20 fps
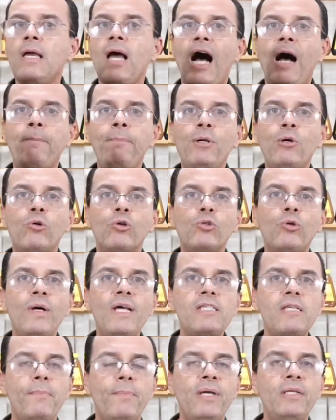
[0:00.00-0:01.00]
apicultor
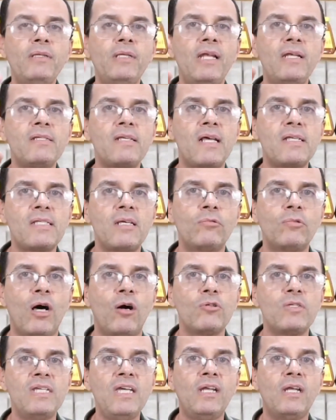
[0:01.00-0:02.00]
recebeu indenização da
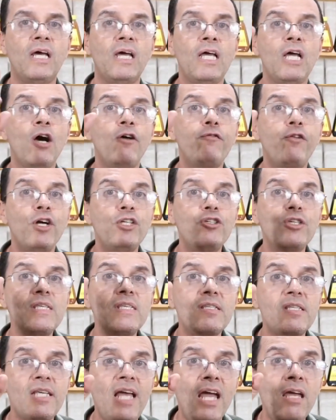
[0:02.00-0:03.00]
usina, foi de
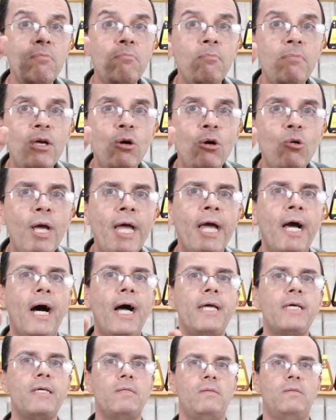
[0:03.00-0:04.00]
100 mil
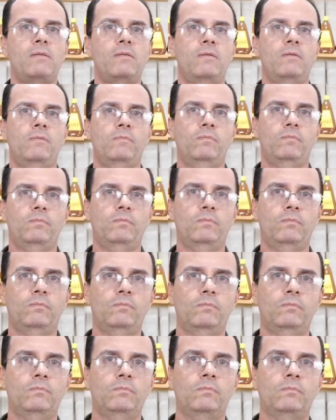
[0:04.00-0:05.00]
reais
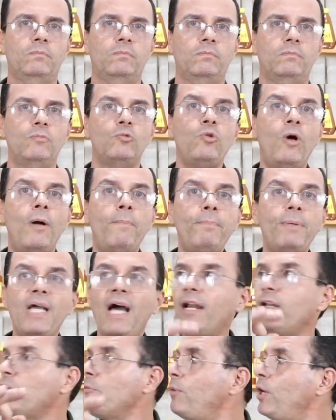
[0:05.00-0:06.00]
do
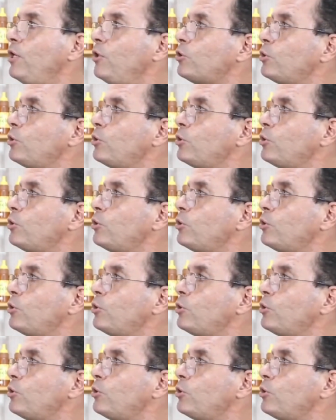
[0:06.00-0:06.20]
Lapiário que morreu